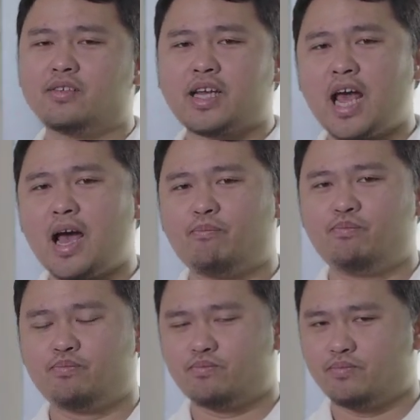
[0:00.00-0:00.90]
งแถบ
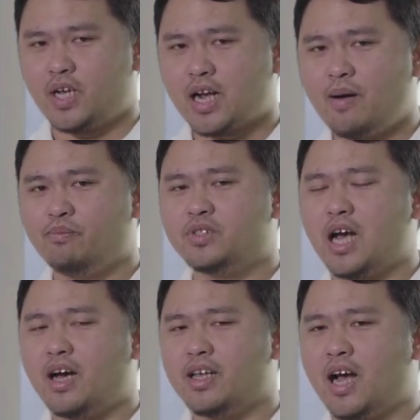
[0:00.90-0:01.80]
นะครับ
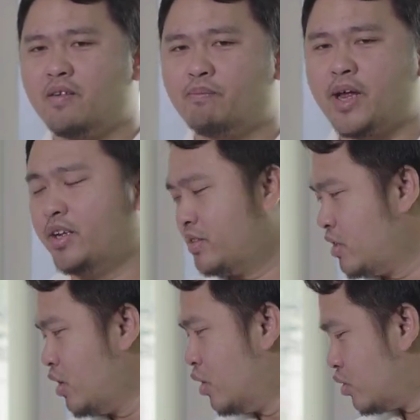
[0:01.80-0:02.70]
จะยังเป็น
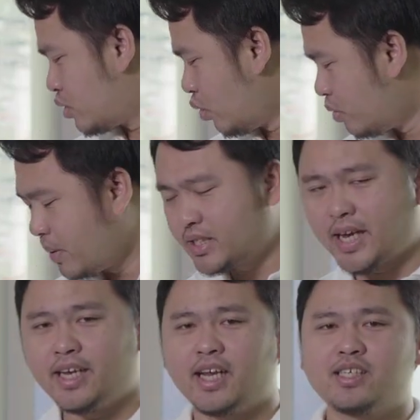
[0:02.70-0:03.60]

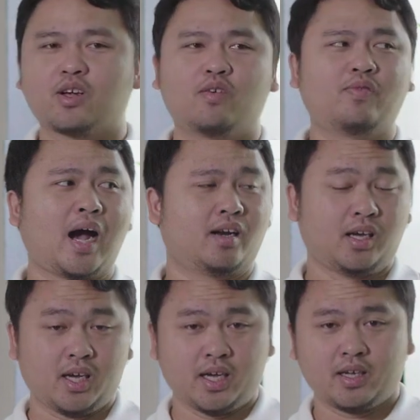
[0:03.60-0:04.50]
0%ทั้ง 2 ฝั่ง
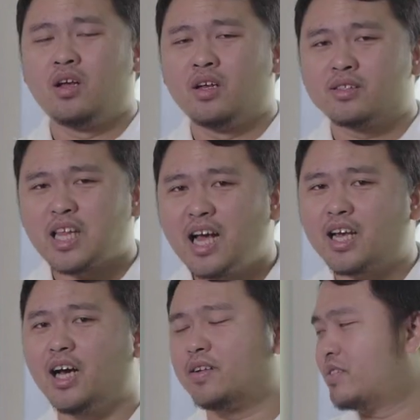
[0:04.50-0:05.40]
เลย ถ้า
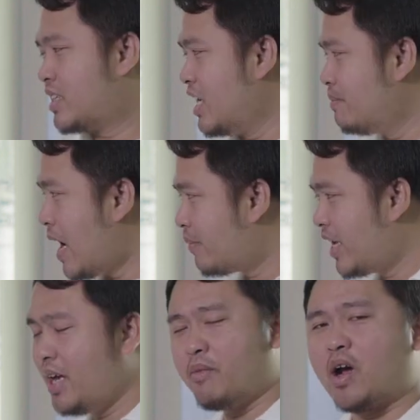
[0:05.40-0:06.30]
เกิดขึ้นแบบ
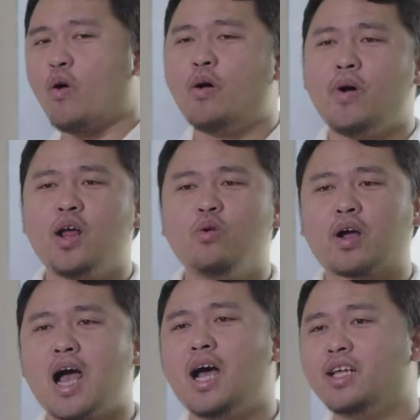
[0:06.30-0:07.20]
นี้หมายความว่าลูก
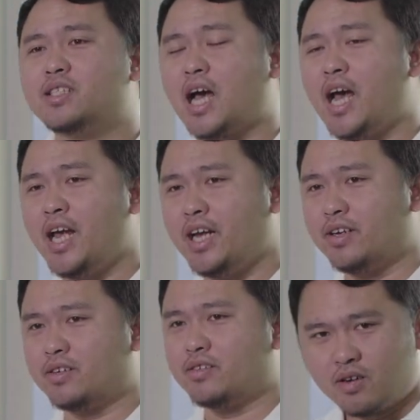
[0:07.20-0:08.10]
ค้าที่ใช้
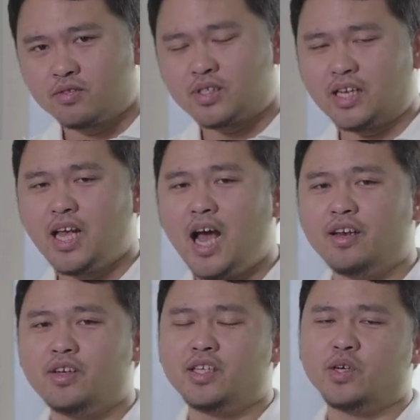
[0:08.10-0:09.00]
สัญญาณ
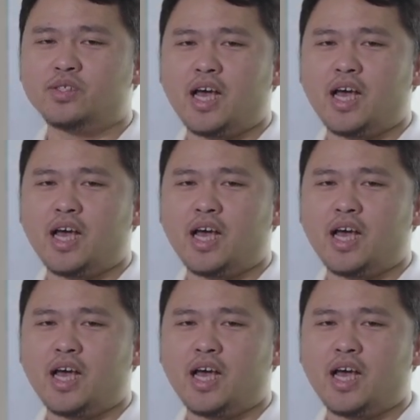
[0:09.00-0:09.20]
อินเทอร์